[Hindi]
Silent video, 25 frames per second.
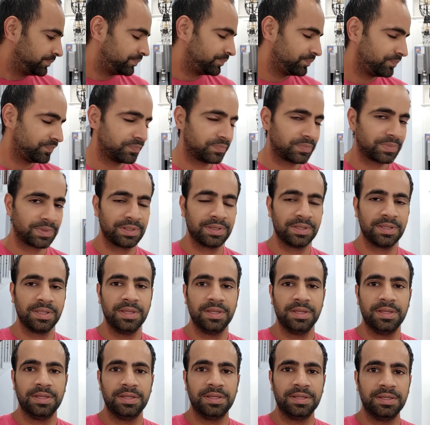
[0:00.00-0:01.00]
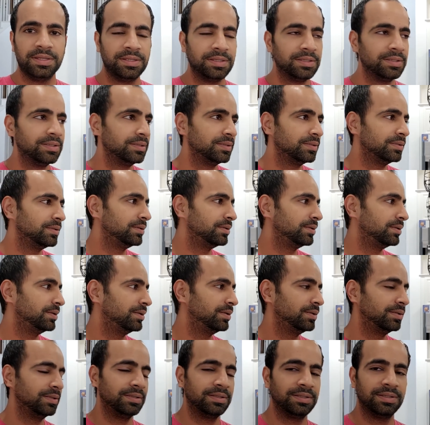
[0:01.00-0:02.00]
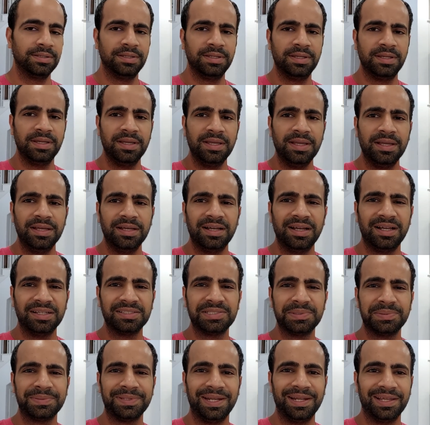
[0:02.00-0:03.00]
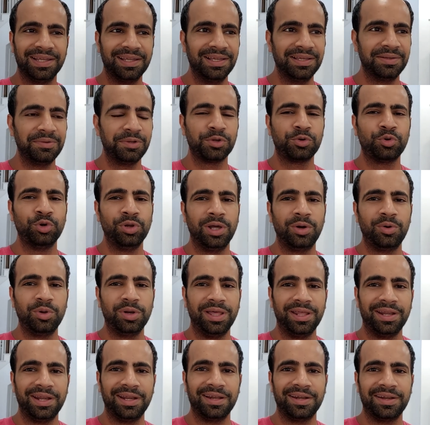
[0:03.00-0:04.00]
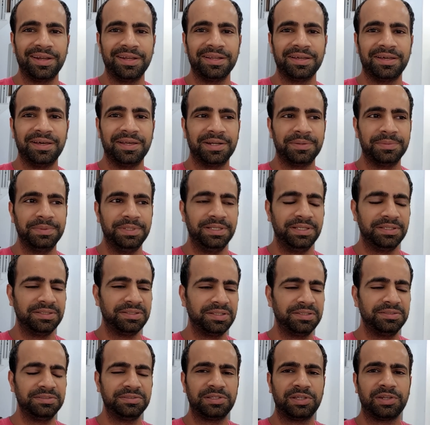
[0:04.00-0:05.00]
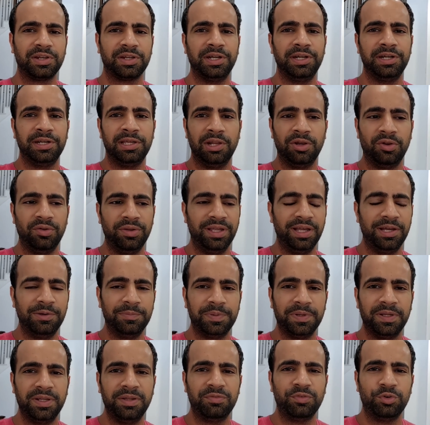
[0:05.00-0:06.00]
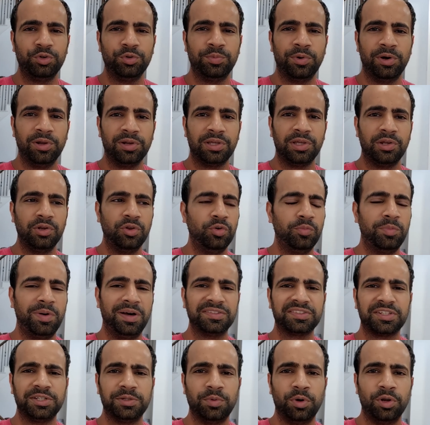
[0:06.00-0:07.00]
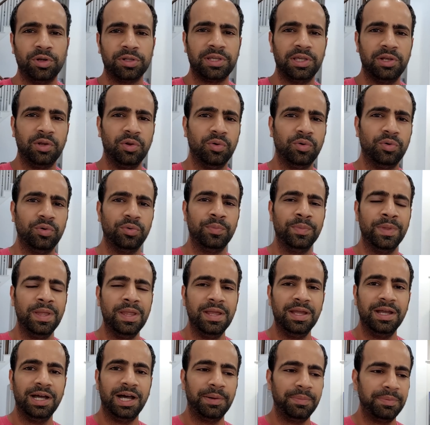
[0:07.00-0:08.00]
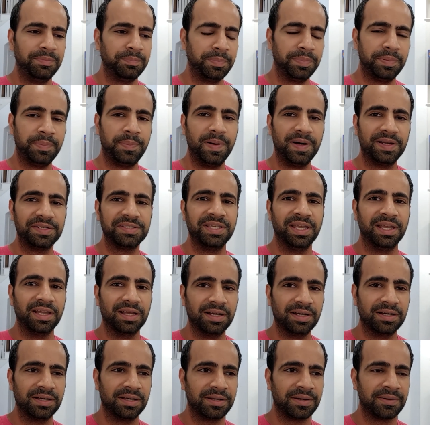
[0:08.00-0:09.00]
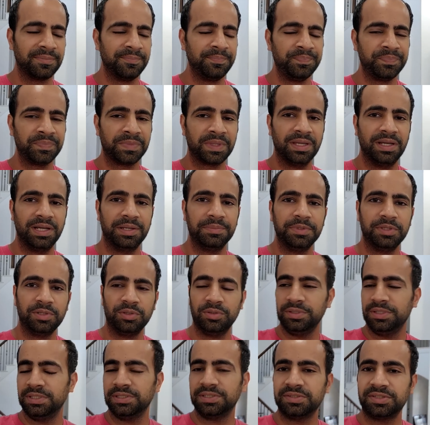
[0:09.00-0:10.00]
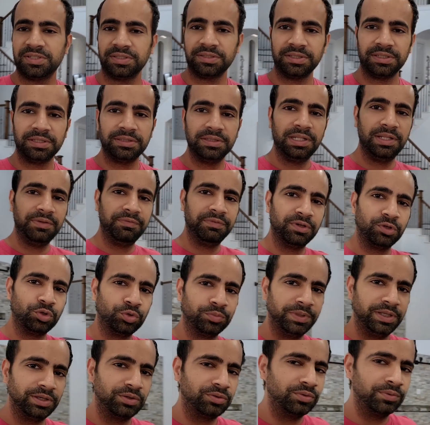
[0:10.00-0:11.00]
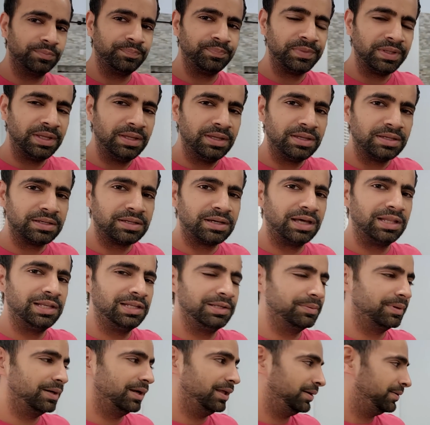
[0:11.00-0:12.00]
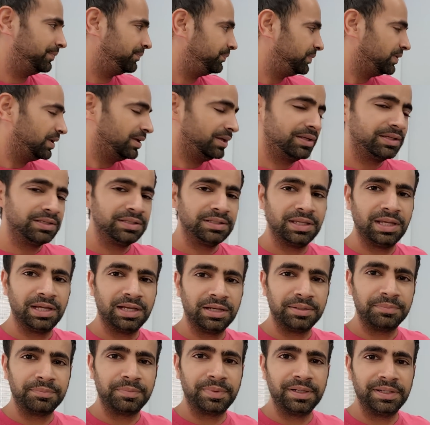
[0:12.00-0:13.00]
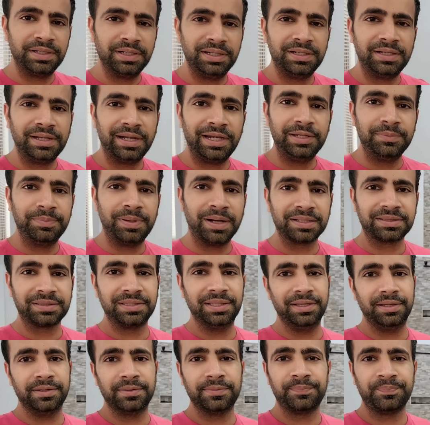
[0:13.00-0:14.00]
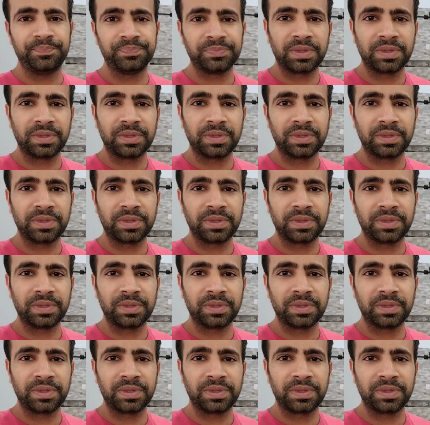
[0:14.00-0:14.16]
अब तो मुझे ऐसा लग रहा है कि फर्नीचर के साथ कैसा अजीब सा लगेगा अभी खुला खुला लग रहा है ना घर अभी क्रिकेट खेलो यहाँ पे फुटबॉल खेलो बास्केटबॉल खेलो अब भर जाएगा घर अब यू नो ये जैसे लिविंग रूम देखो खाली पड़ा है यहाँ बडी टेडी भागते हैं